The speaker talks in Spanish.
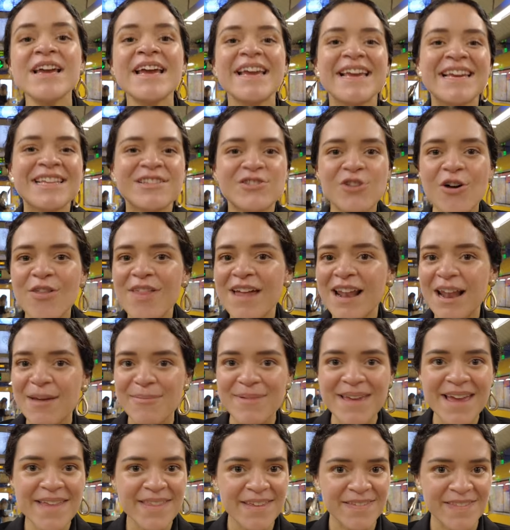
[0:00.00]
y toda la
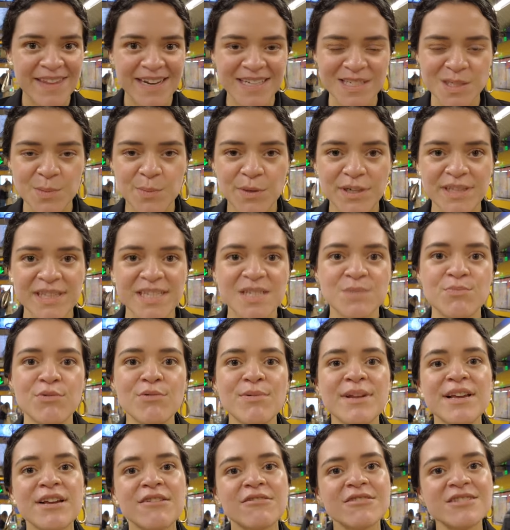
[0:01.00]
vía de transportes
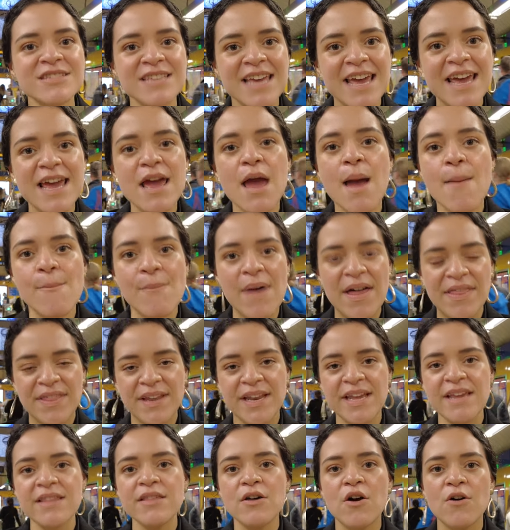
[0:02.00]
públicos que
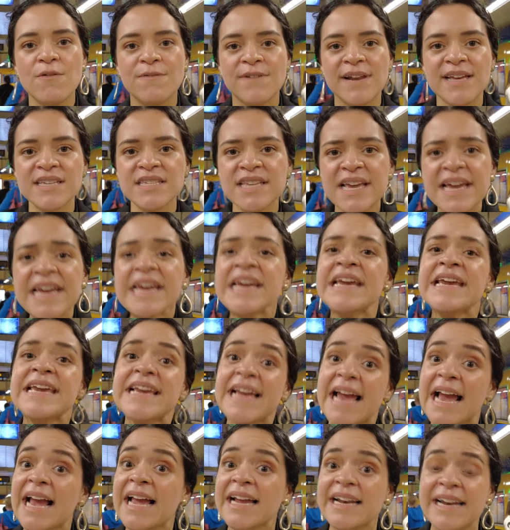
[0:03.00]
Madrid ofrece y
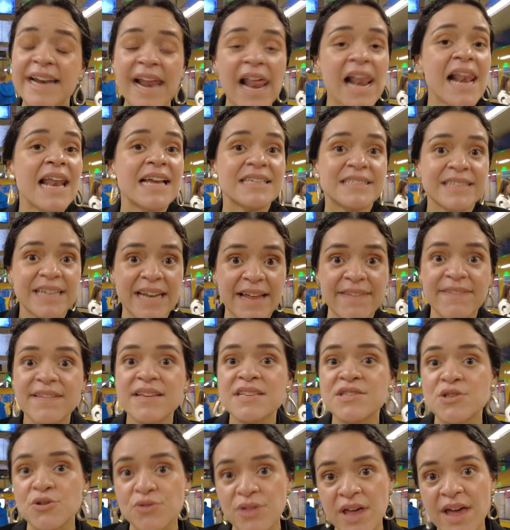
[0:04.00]
que en general las
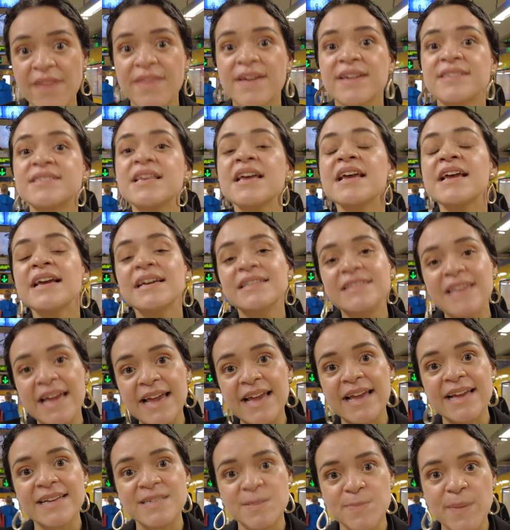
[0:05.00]
grandes ciudades de
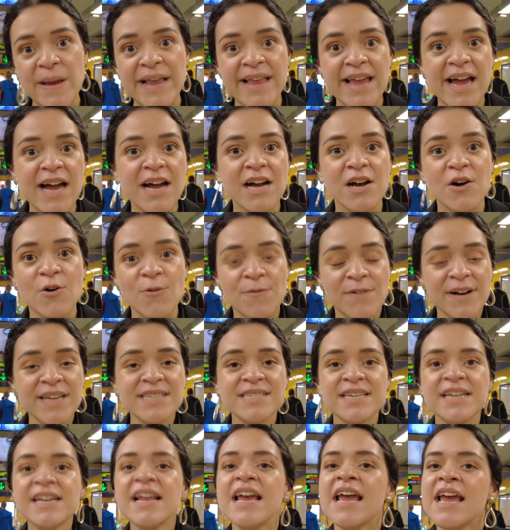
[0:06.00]
España
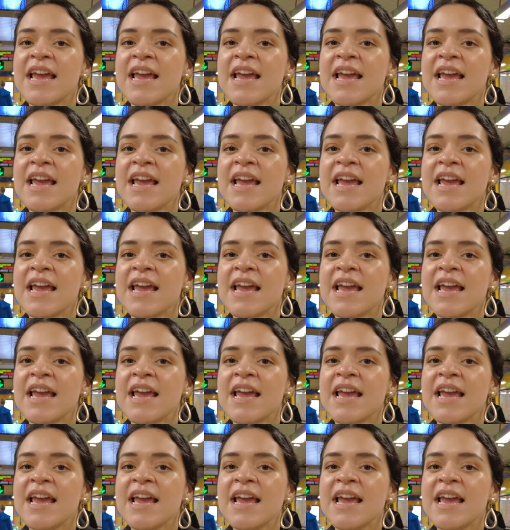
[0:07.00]
ofrecen.